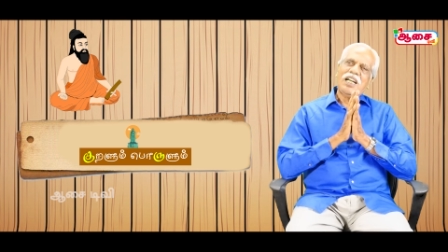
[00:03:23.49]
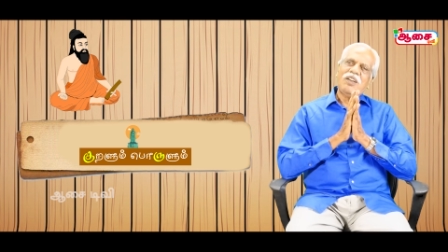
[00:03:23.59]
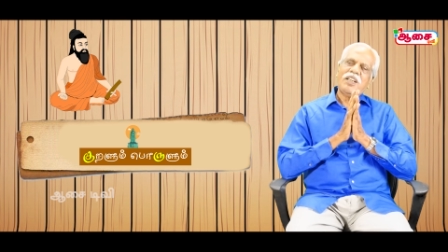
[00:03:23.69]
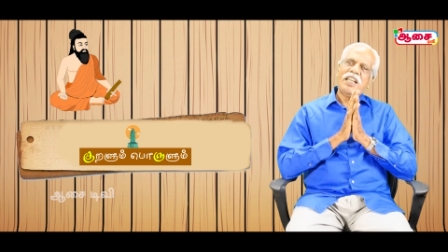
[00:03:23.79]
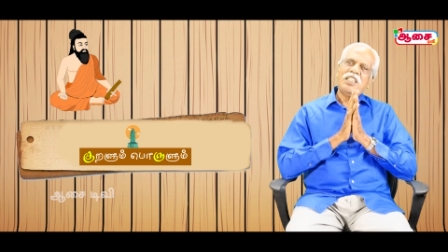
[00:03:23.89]

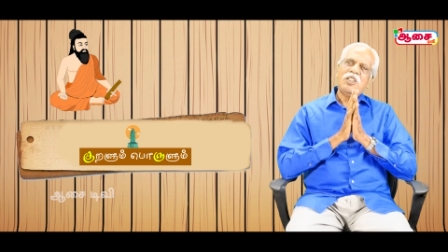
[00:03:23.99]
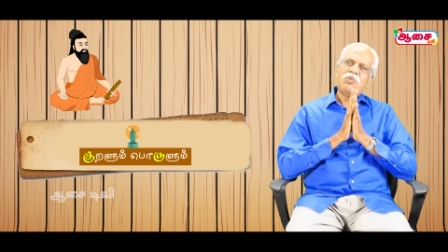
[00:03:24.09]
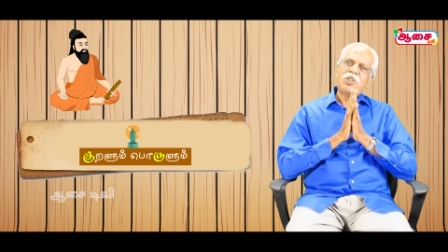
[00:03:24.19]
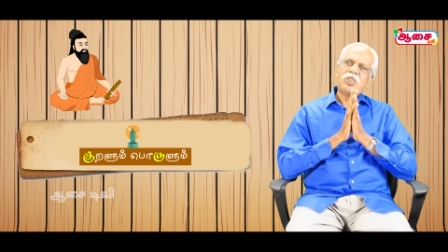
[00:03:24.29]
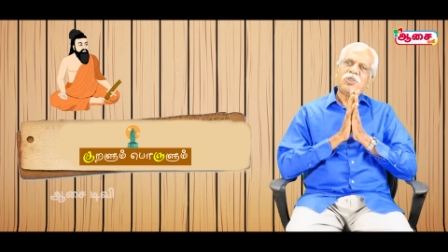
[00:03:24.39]
அவர் எங்கே
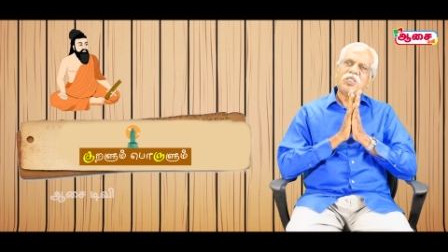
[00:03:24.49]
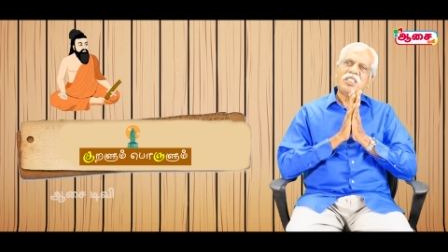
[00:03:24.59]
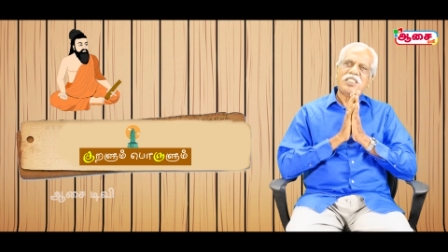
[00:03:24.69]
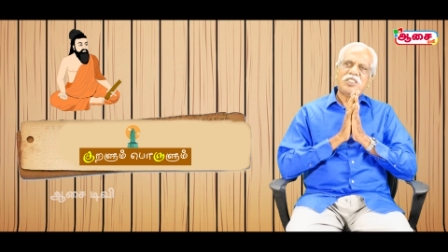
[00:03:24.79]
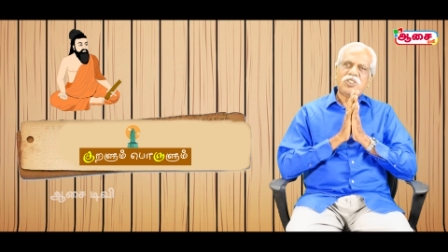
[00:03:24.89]
போட
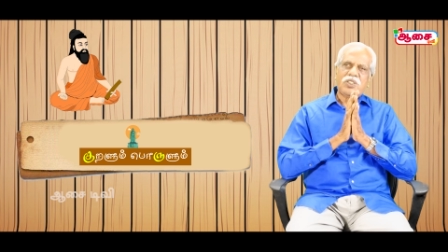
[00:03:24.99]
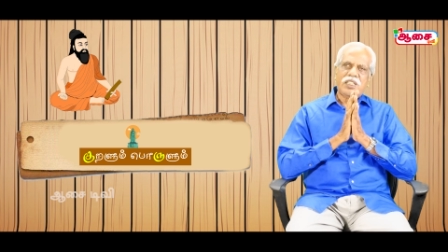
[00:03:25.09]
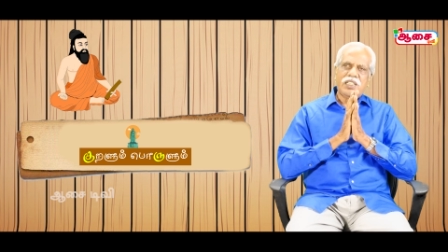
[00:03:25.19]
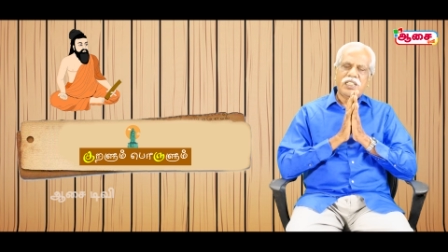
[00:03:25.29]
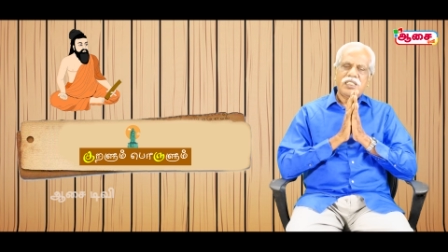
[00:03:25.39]
சொல்லுகிறாருன்னு
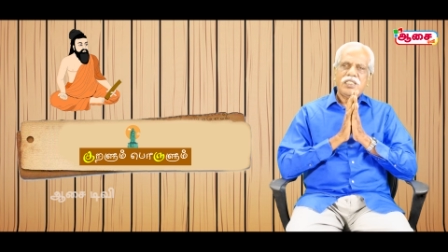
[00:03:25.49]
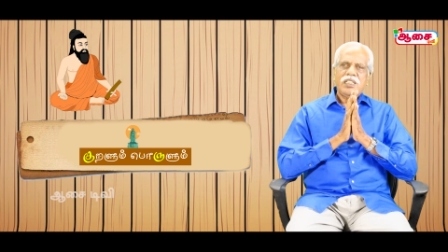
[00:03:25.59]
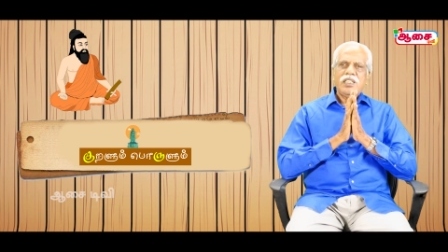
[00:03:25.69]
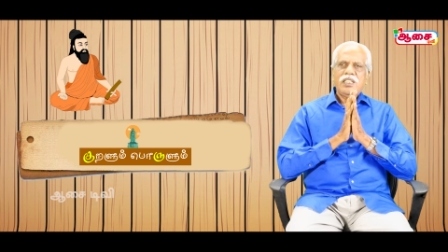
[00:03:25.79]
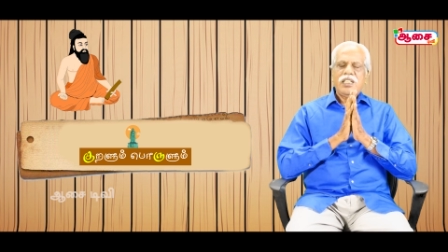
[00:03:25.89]
சொன்னால்
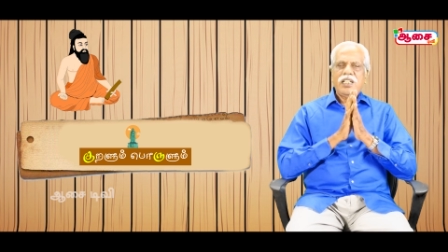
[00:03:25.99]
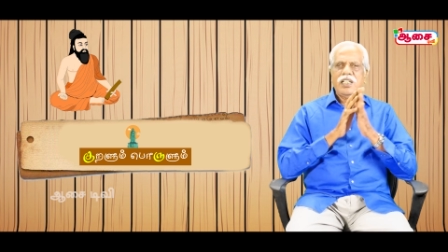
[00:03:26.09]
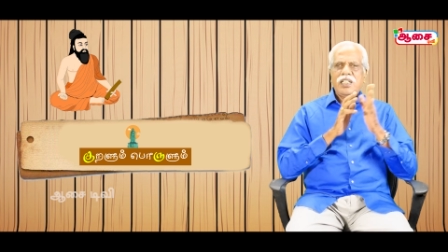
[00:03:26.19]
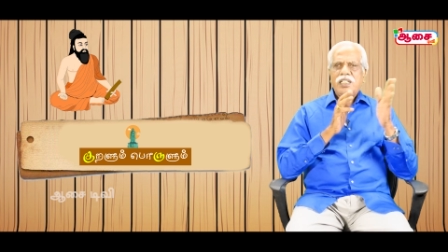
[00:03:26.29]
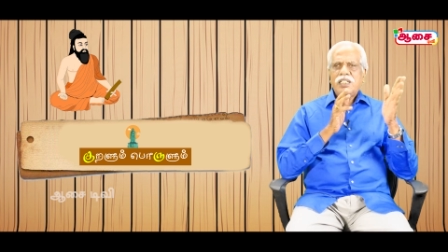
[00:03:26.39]

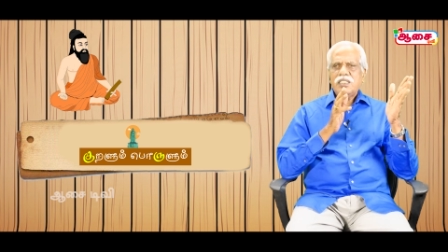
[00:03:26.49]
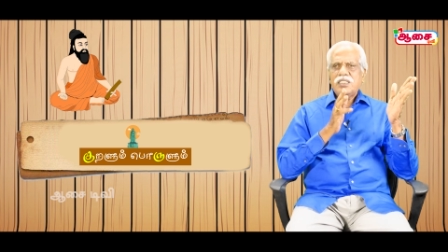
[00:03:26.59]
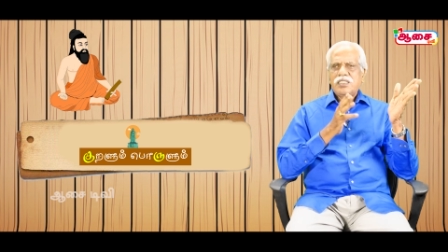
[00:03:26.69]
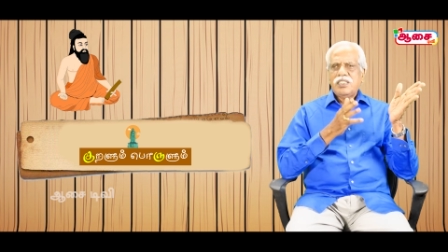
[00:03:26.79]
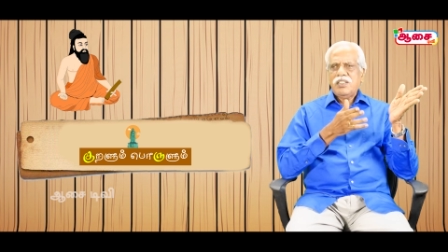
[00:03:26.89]

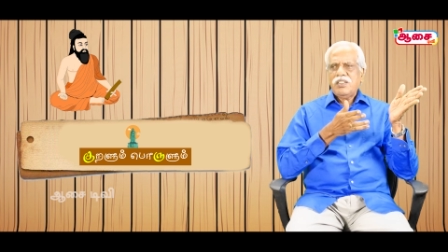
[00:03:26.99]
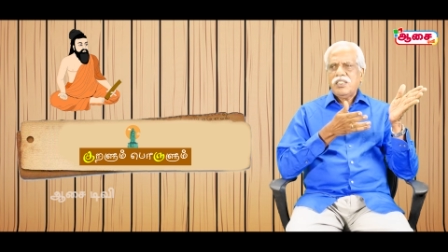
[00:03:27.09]
இந்த